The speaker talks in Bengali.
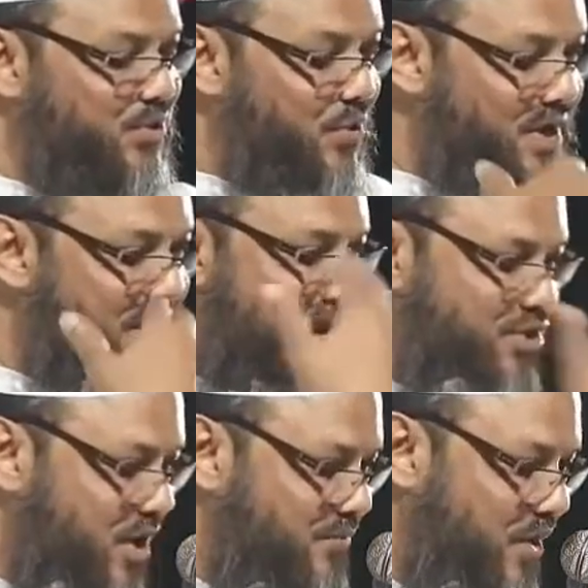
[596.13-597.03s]
তরিকা
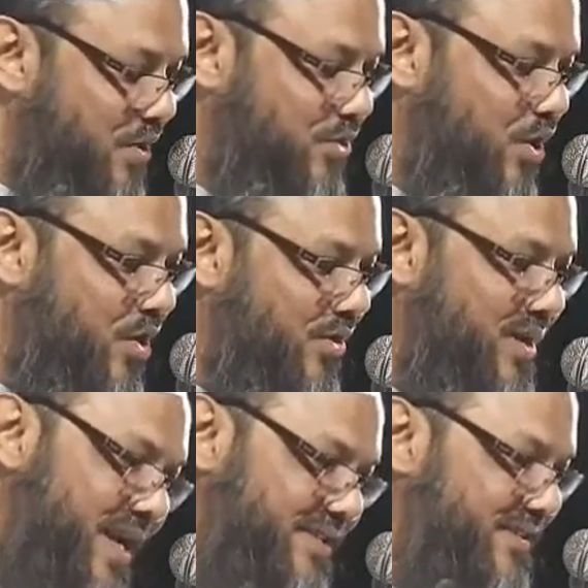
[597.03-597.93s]
শব্দের অর্থ
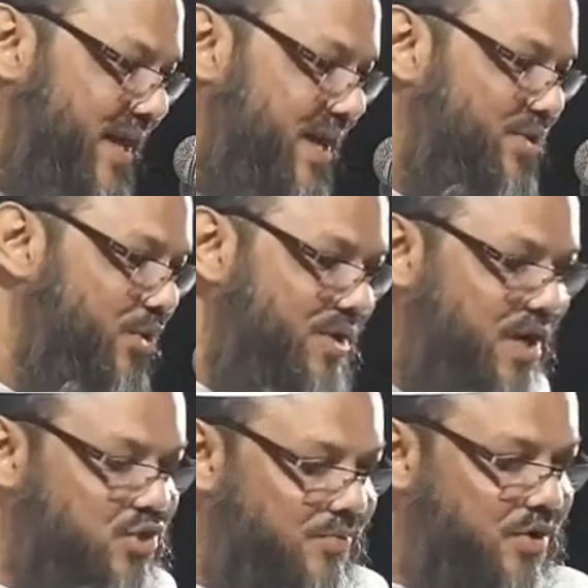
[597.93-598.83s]
রাস্তা শরিয়া
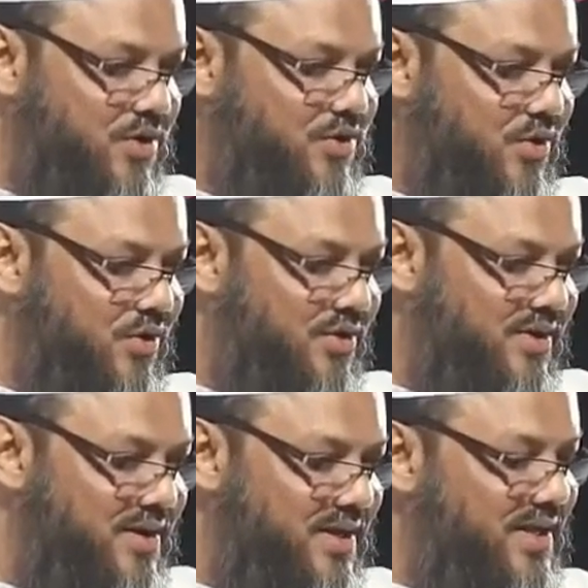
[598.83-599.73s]
শব্দের অর্থ
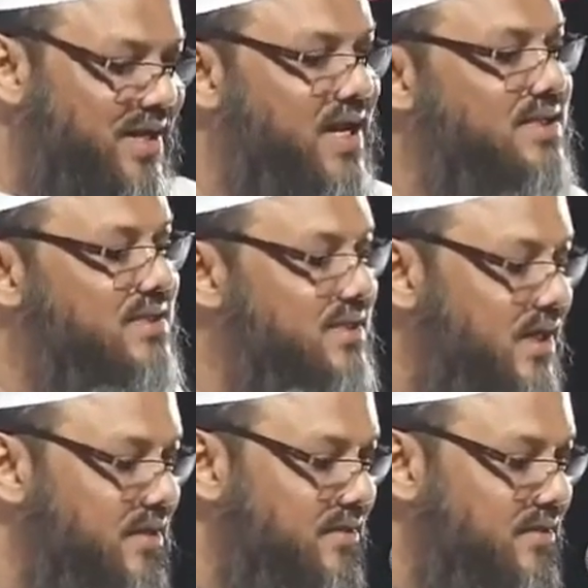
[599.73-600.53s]
রাস্তা